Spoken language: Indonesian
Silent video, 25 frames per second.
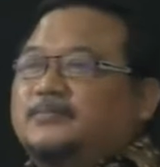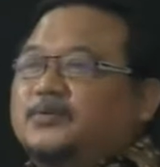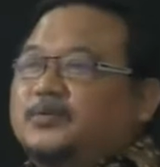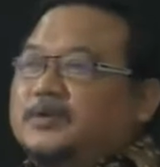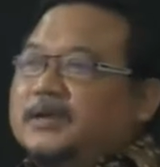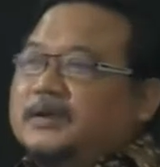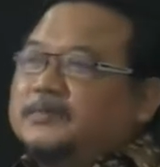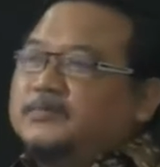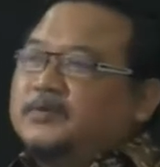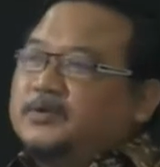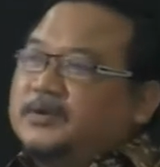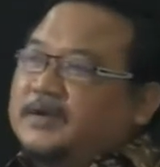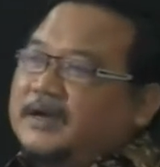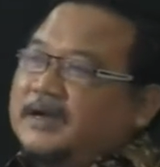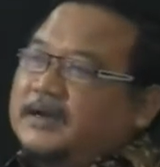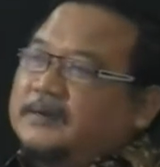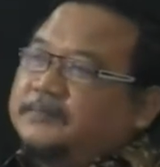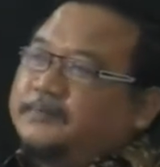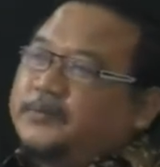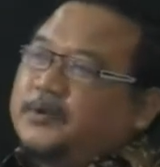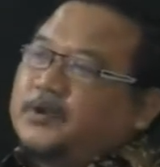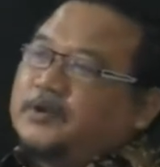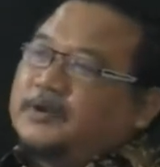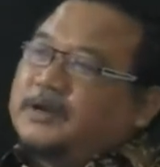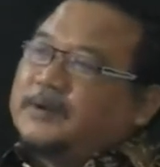mudah-mudahan
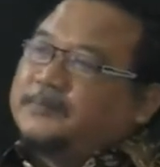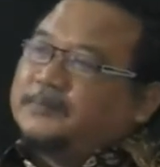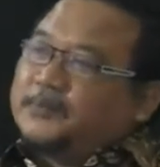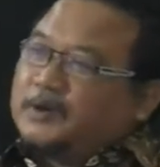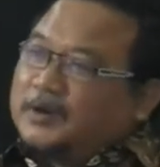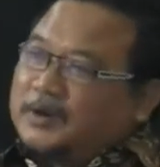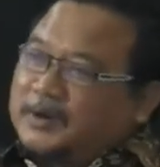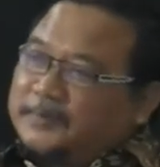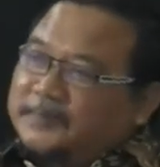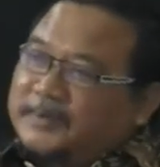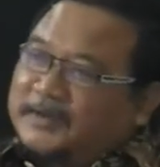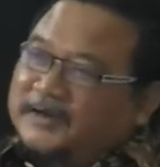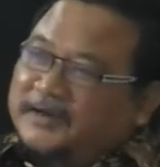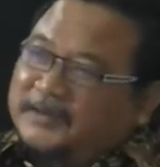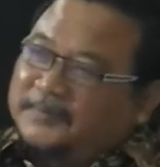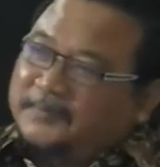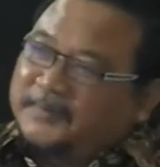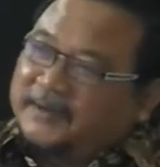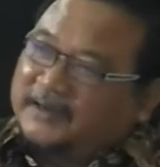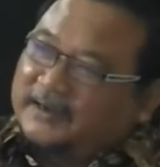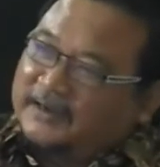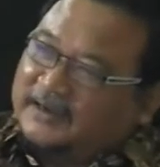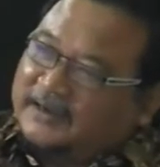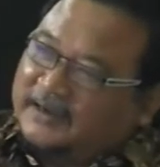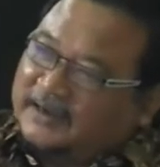program-program ini
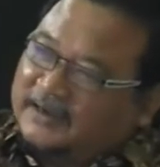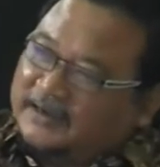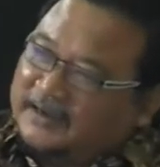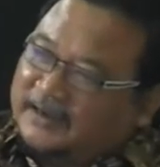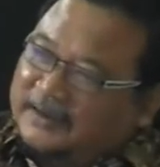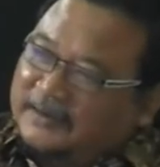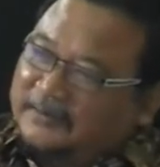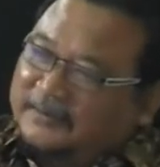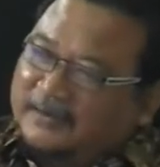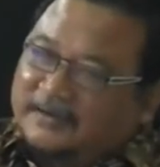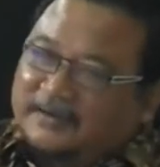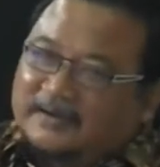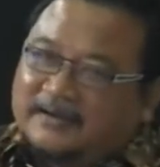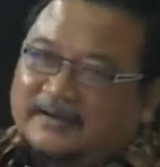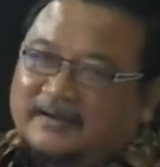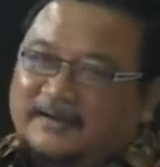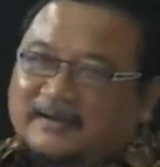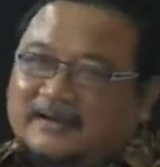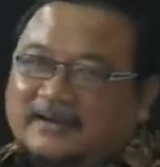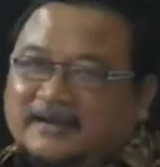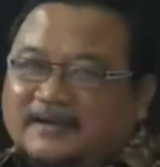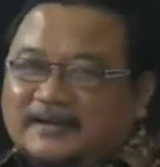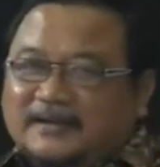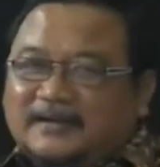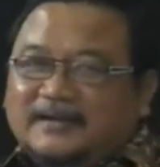pak, ini ada
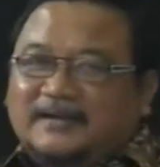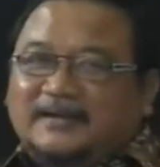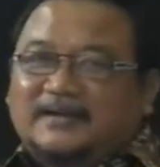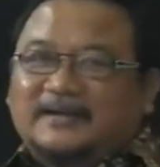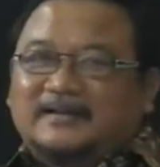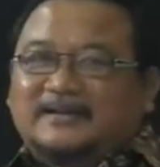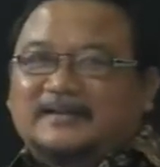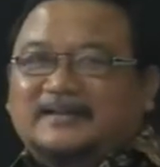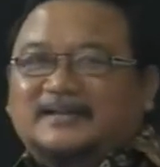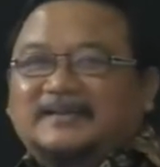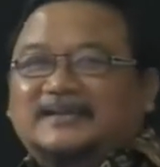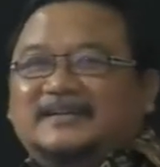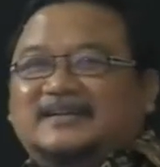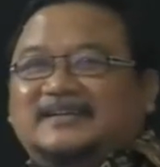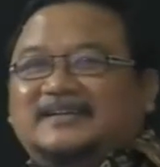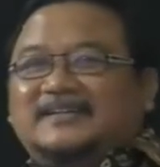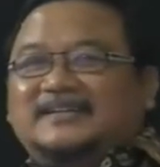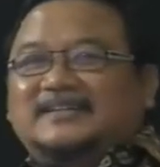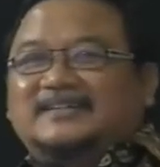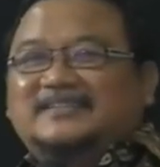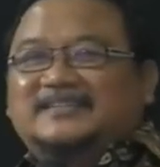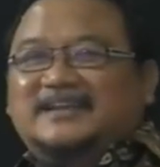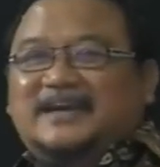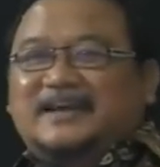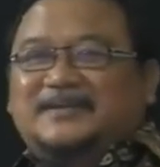ada
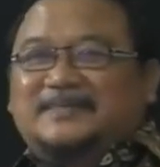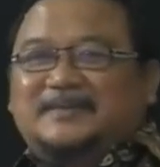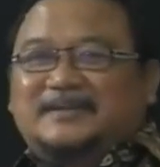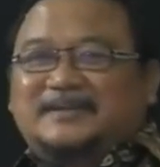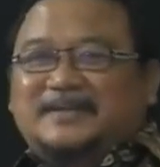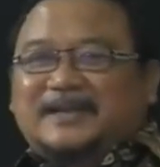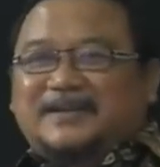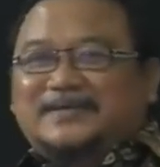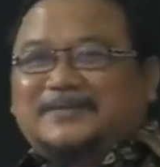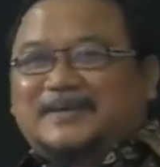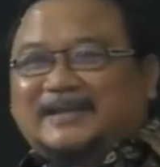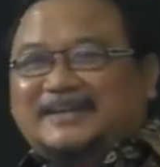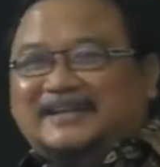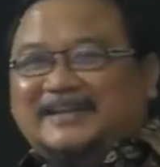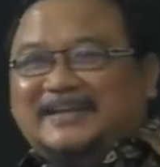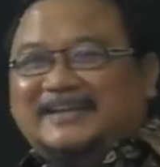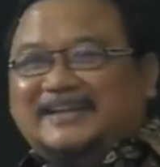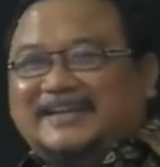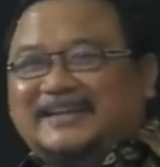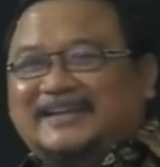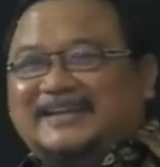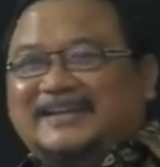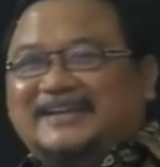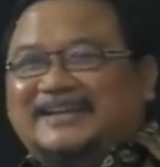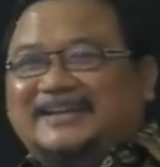sahabat-sahabat
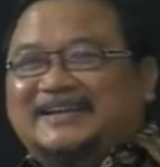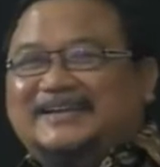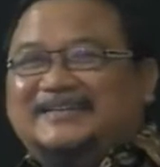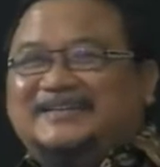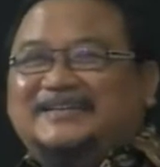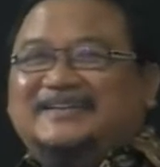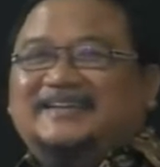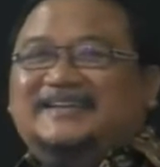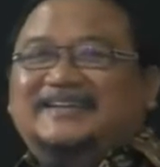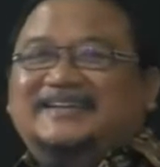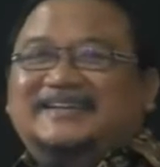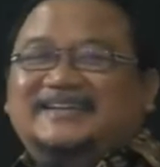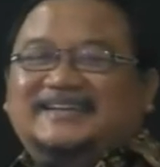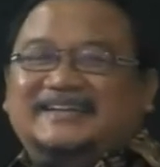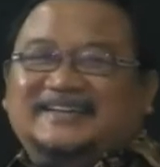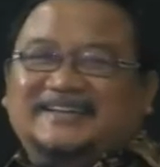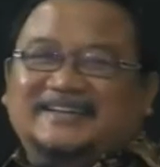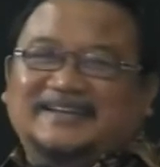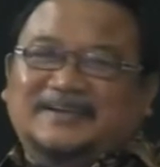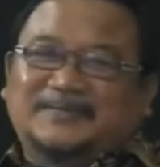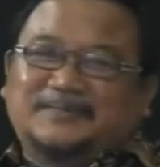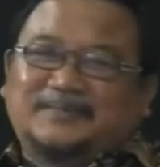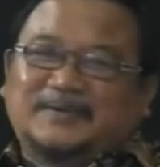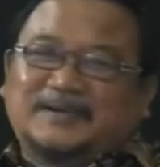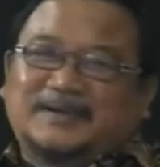kita ini yang
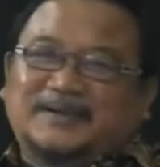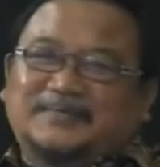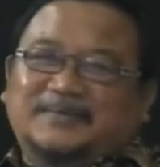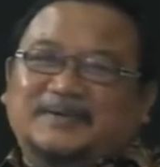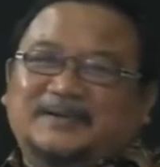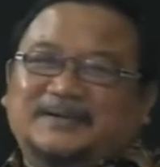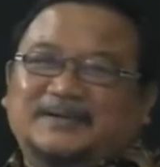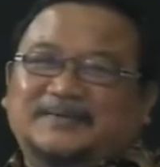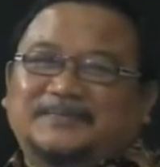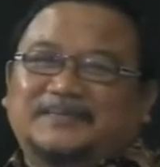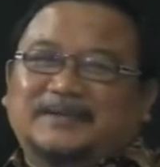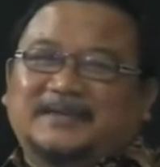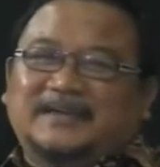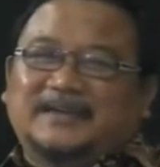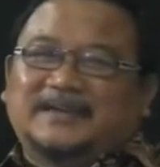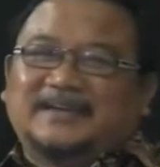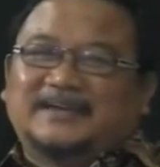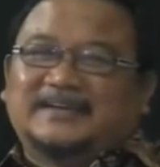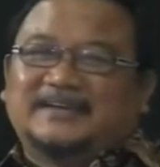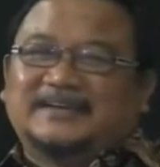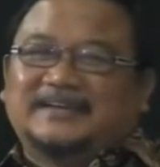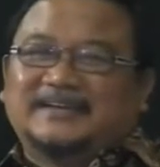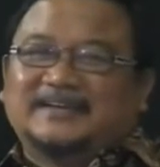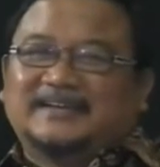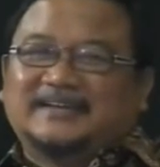yang pengambil
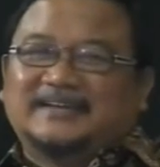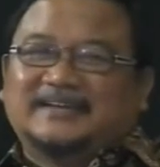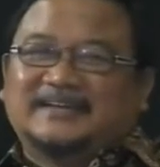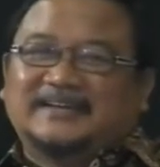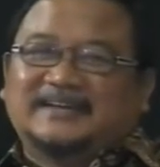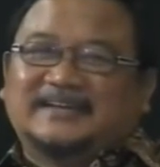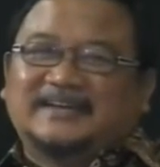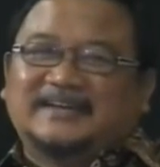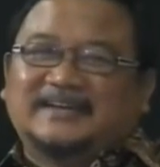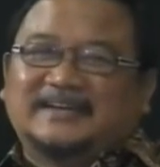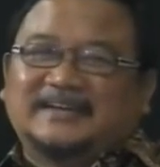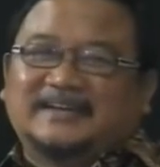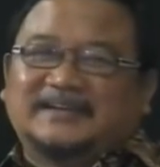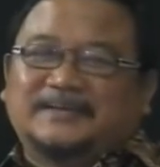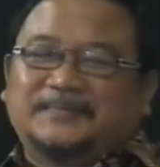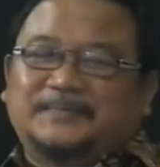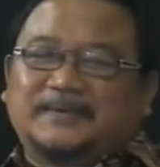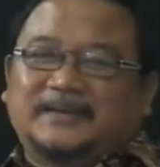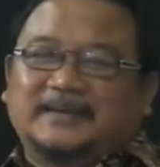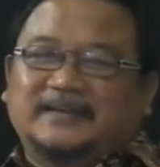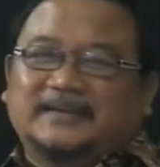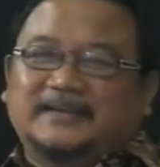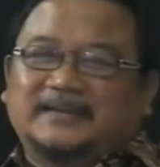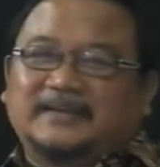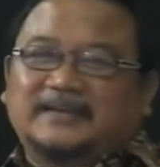kebijakan di di
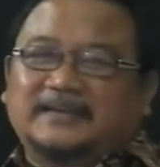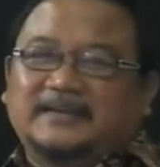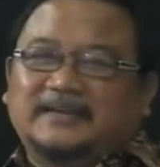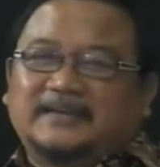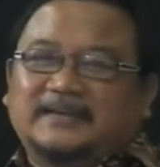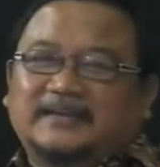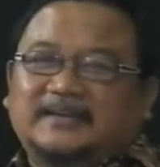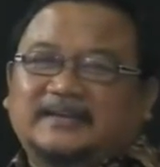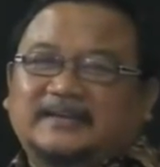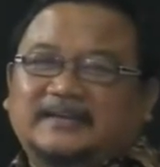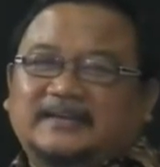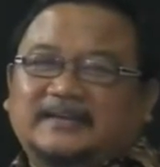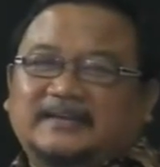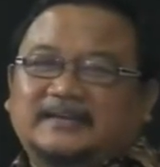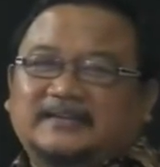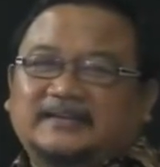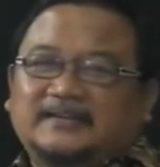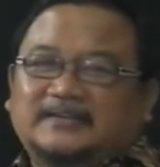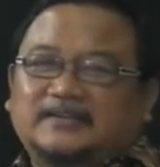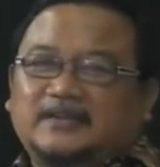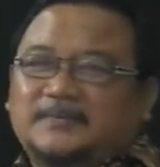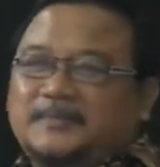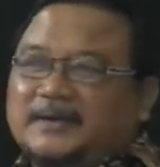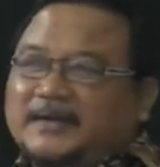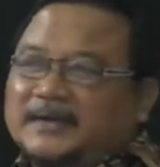depan ini,
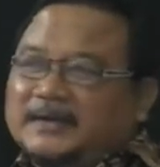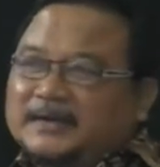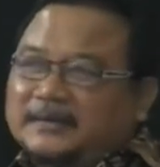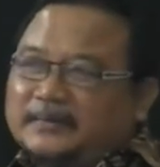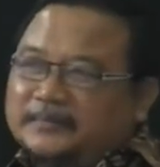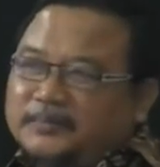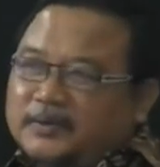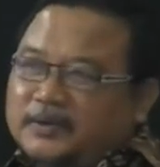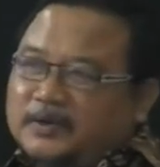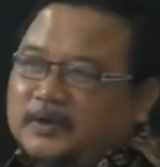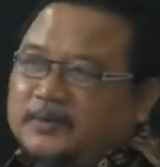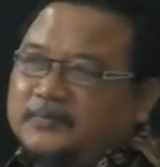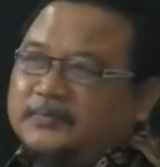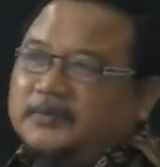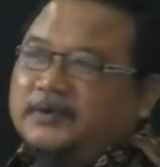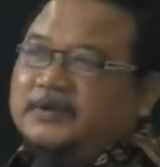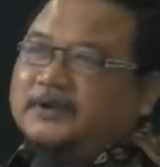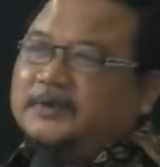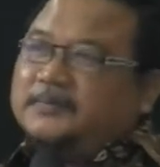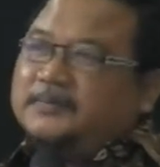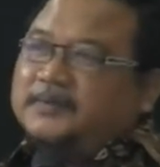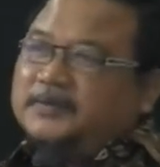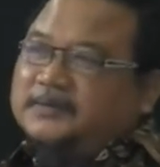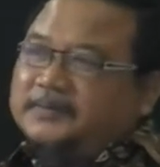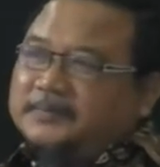cobalah
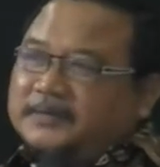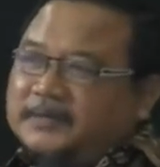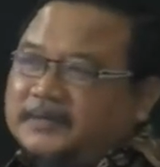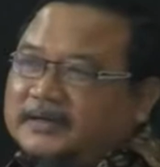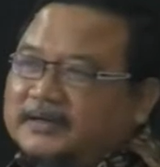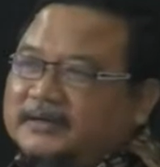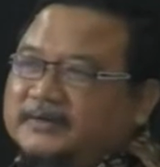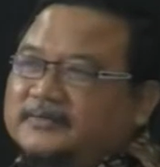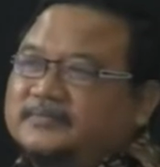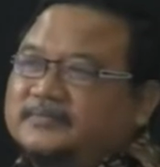program-program itu pak.